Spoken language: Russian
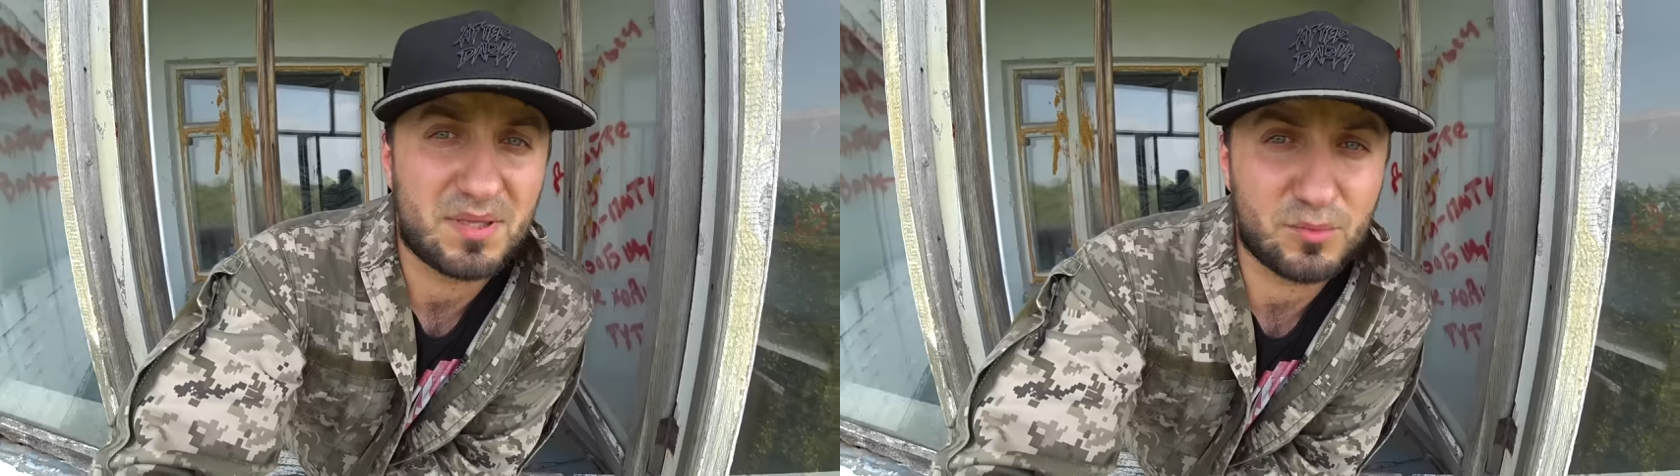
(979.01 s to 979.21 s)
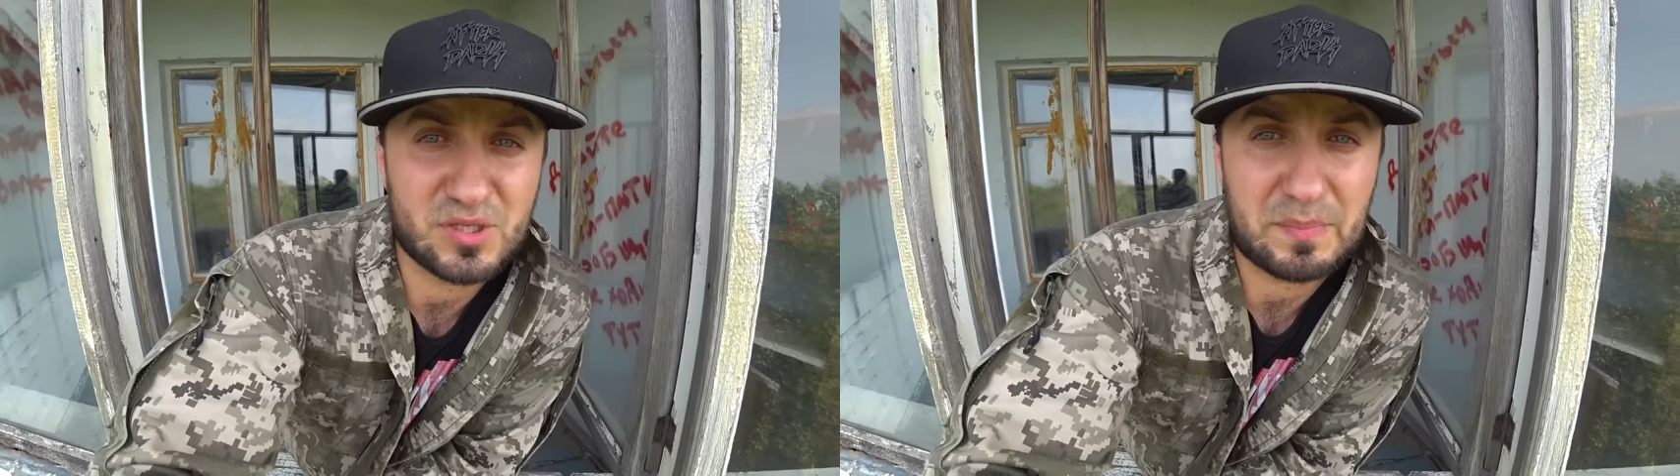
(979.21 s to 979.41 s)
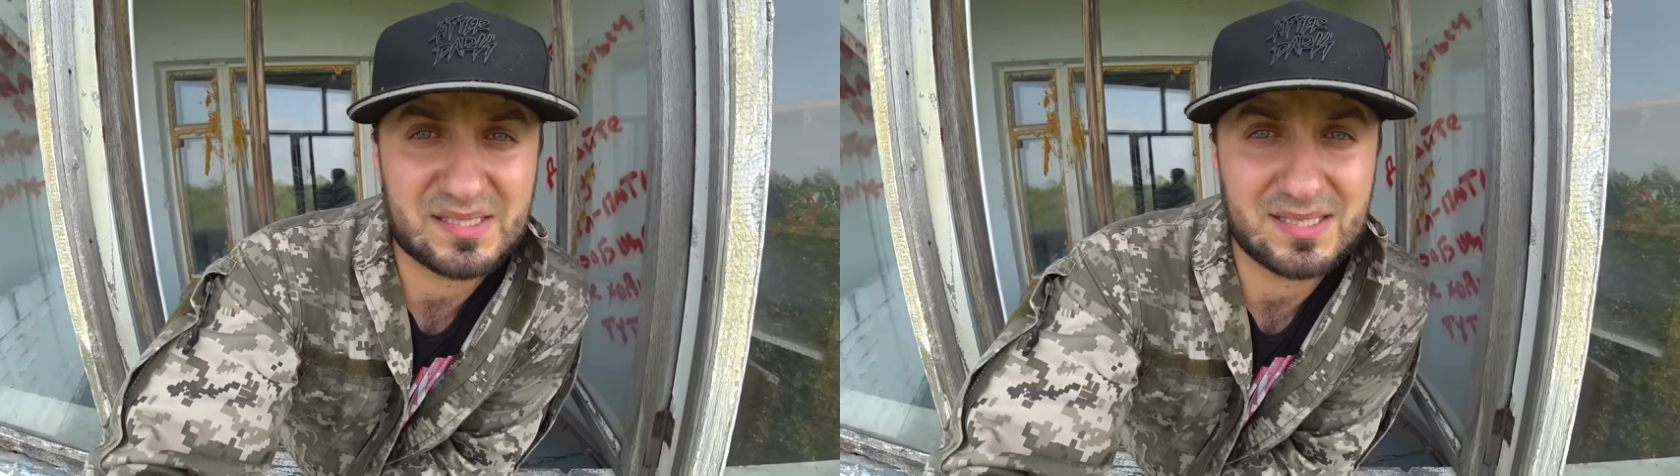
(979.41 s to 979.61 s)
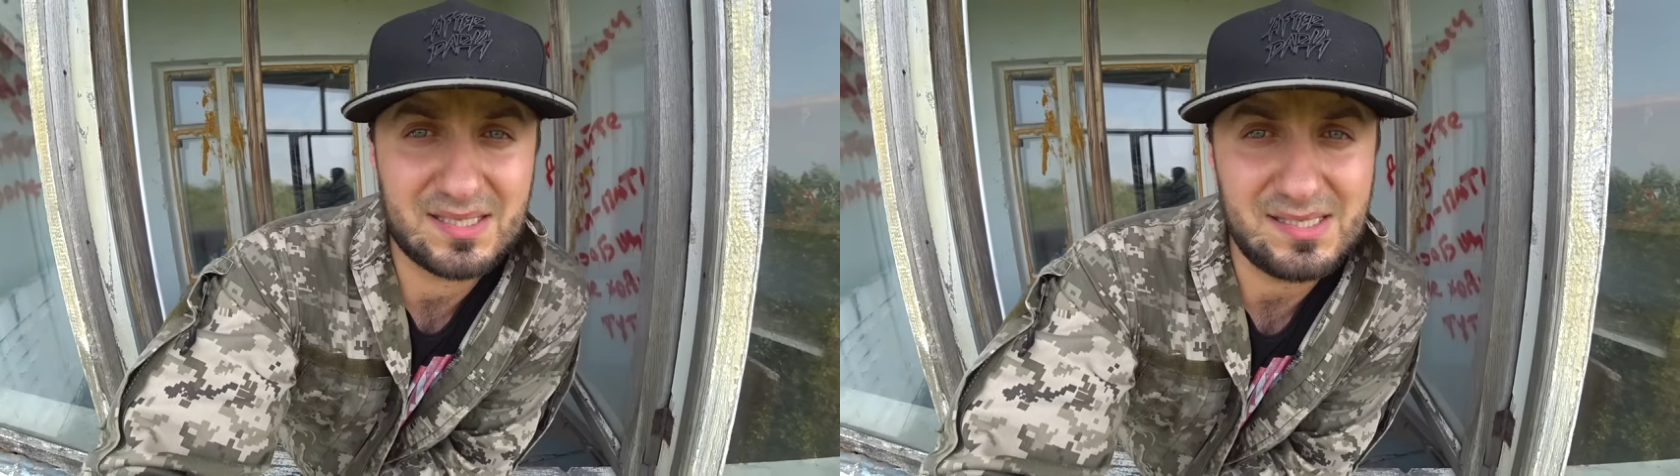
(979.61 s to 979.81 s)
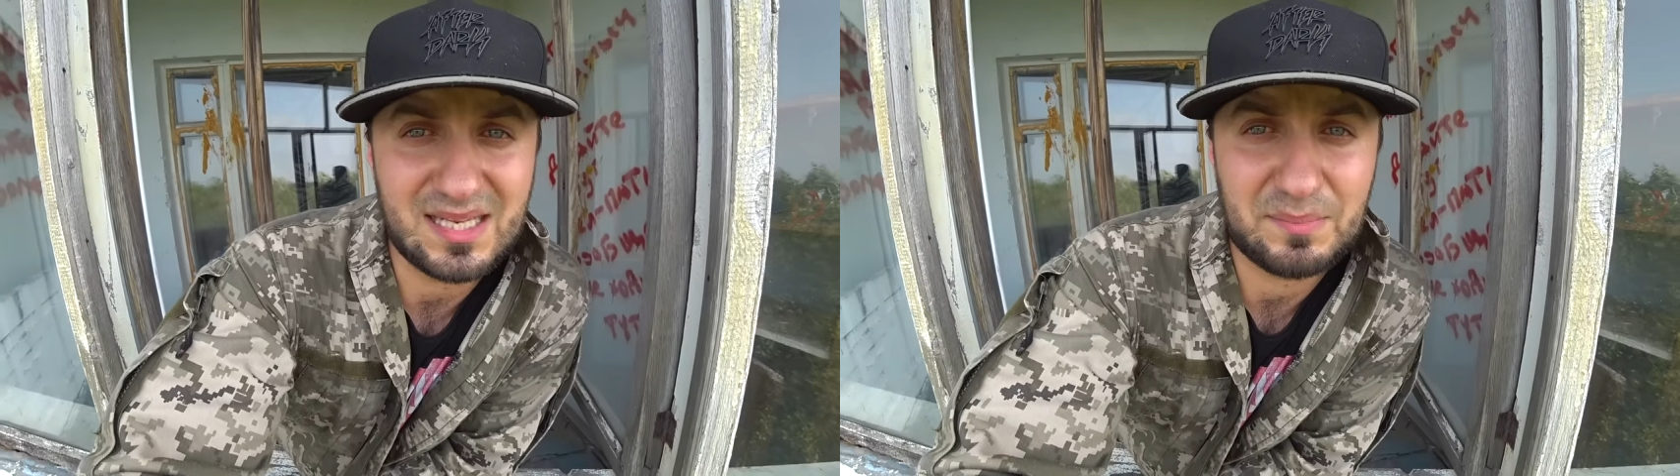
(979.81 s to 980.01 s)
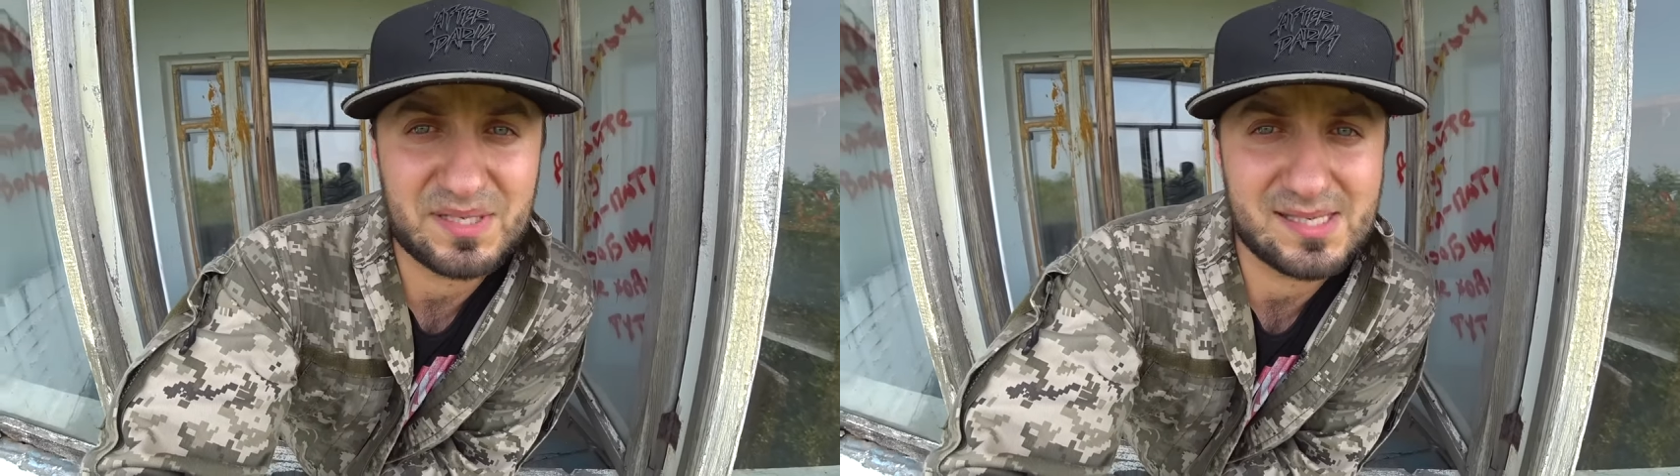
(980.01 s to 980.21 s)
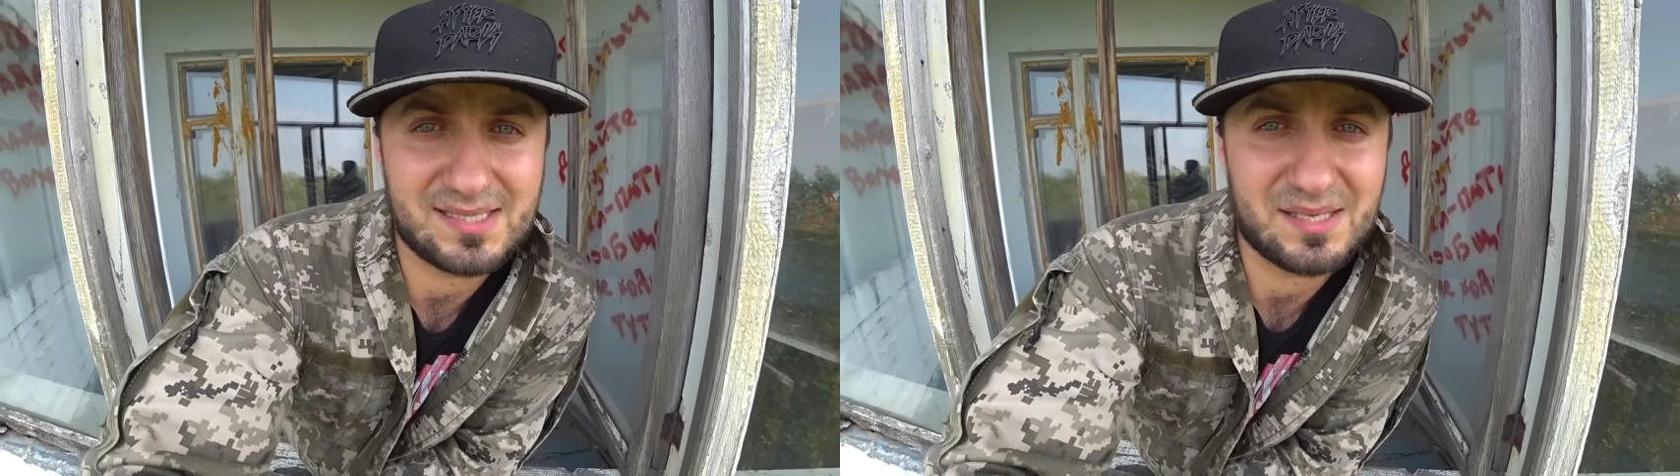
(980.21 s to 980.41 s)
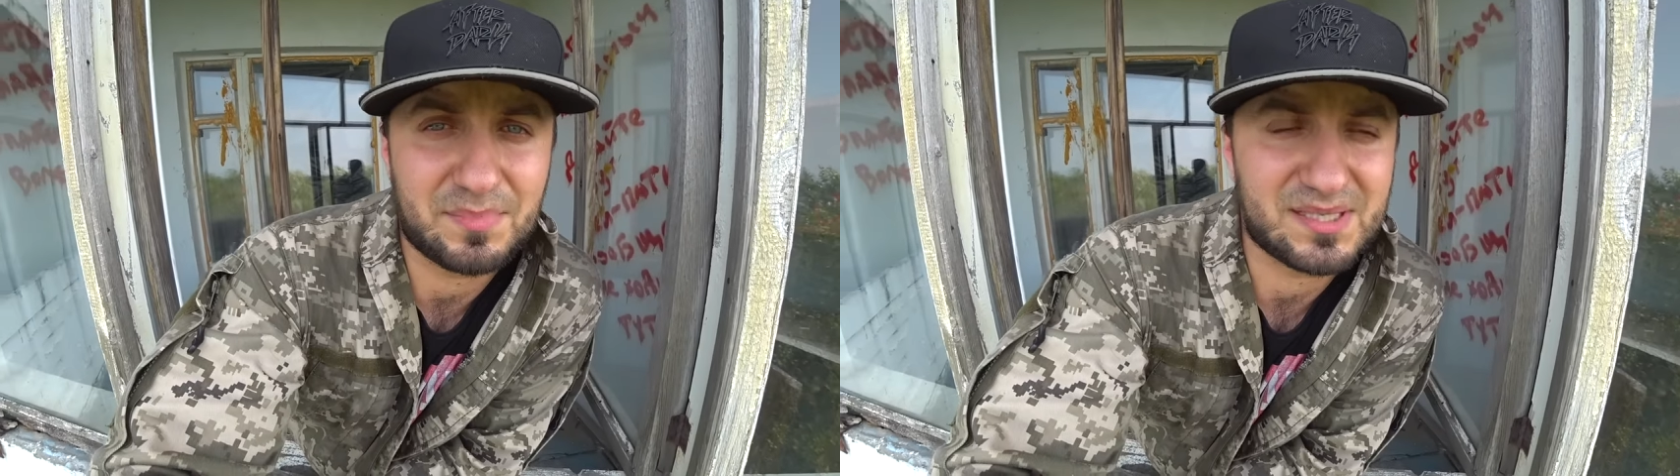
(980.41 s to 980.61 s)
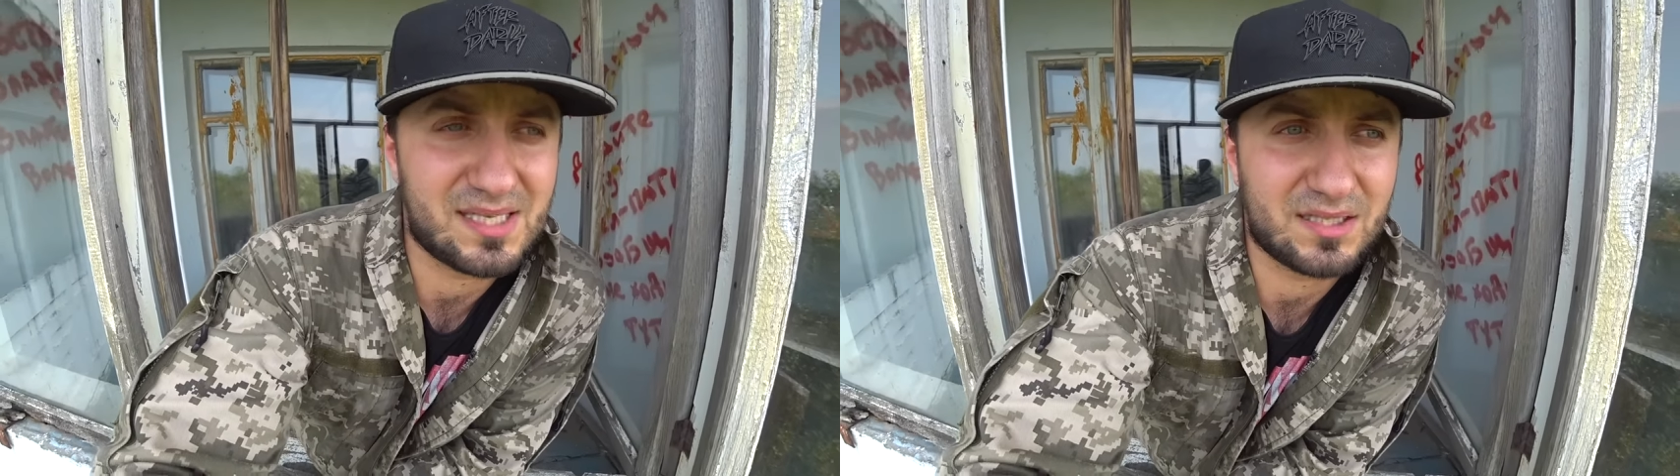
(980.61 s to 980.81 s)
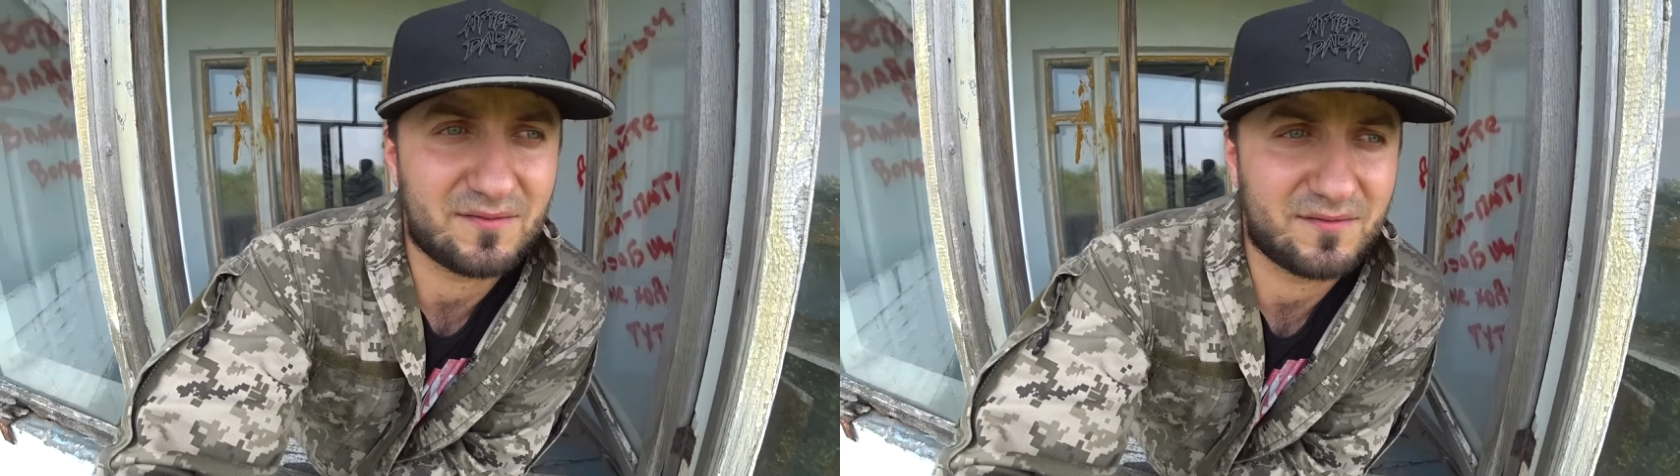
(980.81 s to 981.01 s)
Потому что по статистике
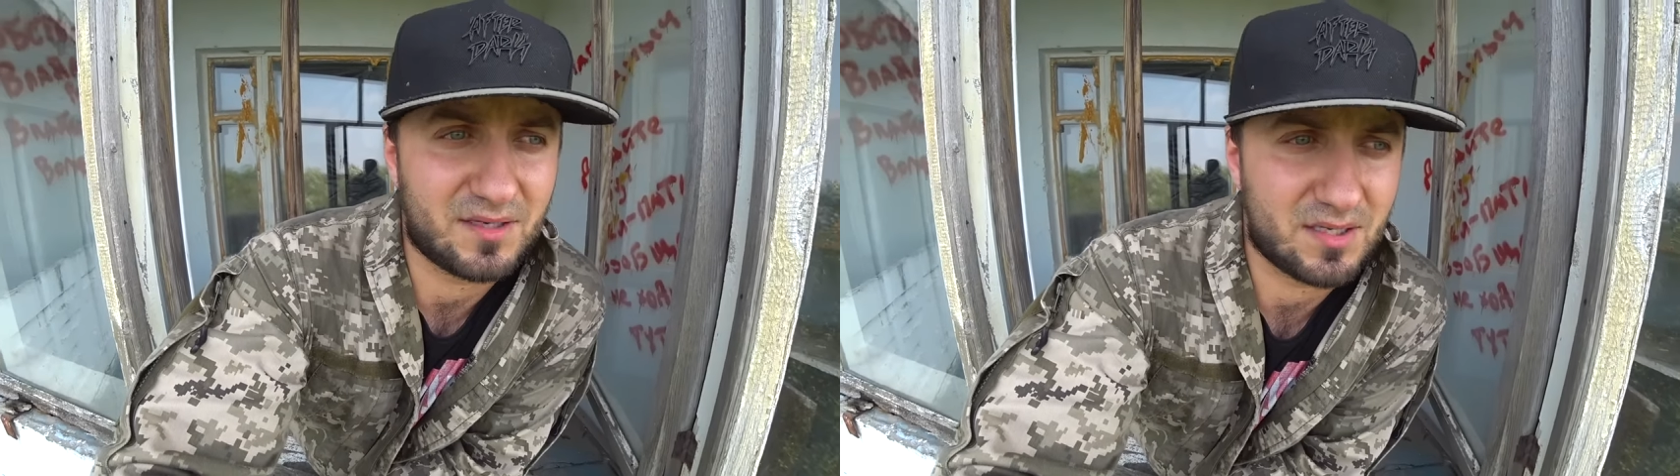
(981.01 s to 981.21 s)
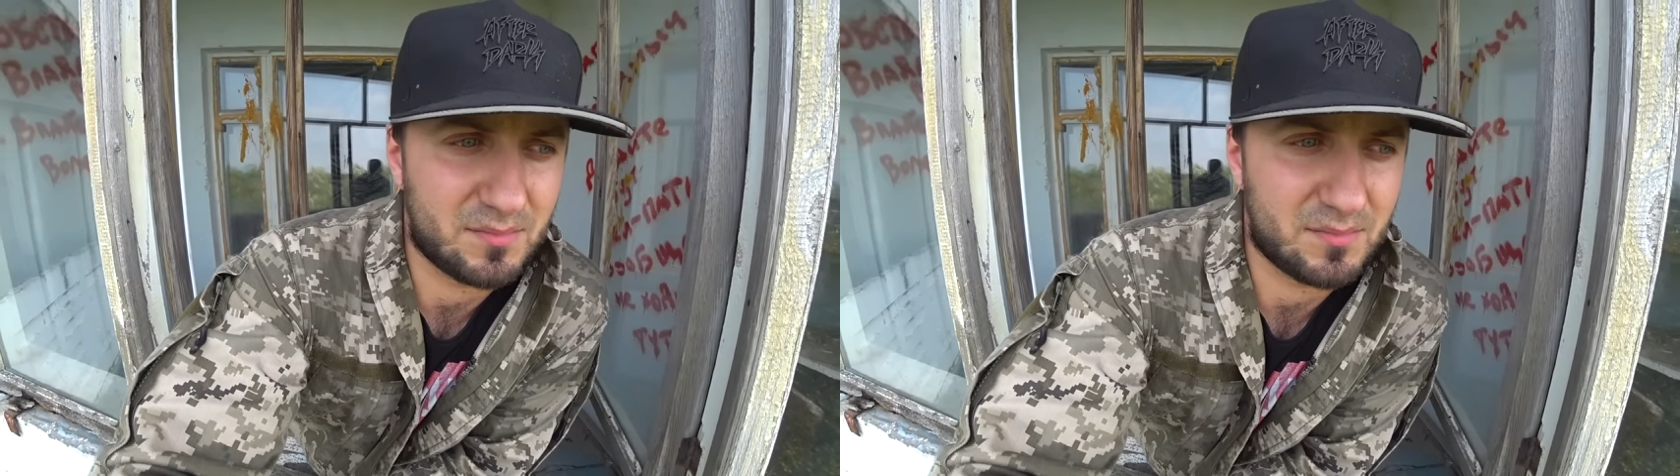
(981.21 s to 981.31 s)
57% э,